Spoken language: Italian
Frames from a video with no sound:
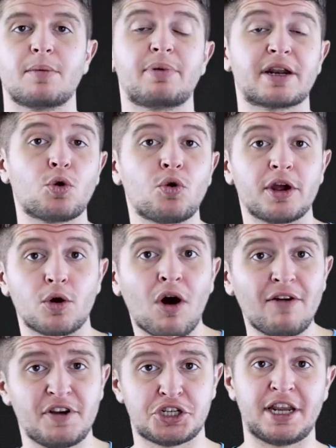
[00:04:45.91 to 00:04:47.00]
per cui
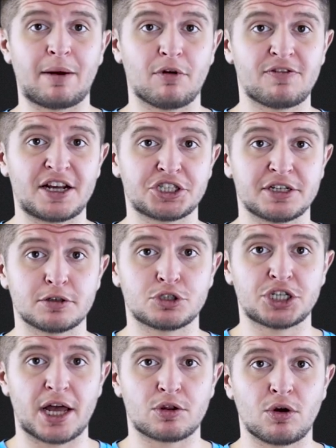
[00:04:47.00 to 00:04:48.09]
o avviciniamo il flash al
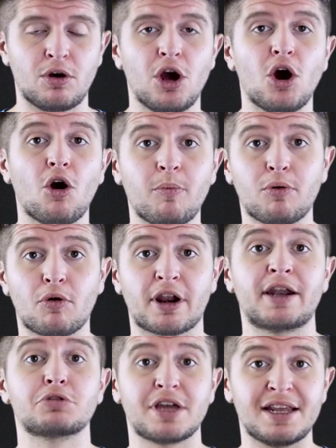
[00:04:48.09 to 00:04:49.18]
soggetto oppure
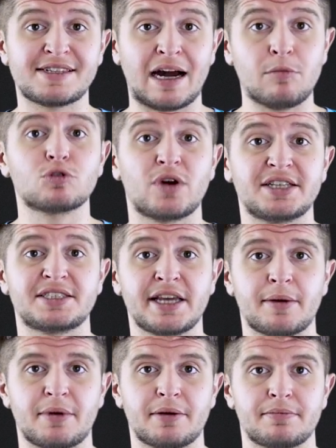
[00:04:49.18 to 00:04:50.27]
ne utilizziamo due
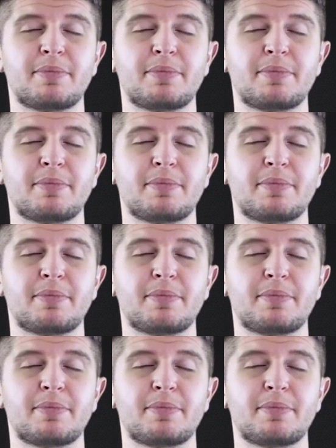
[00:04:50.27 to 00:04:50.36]
insieme.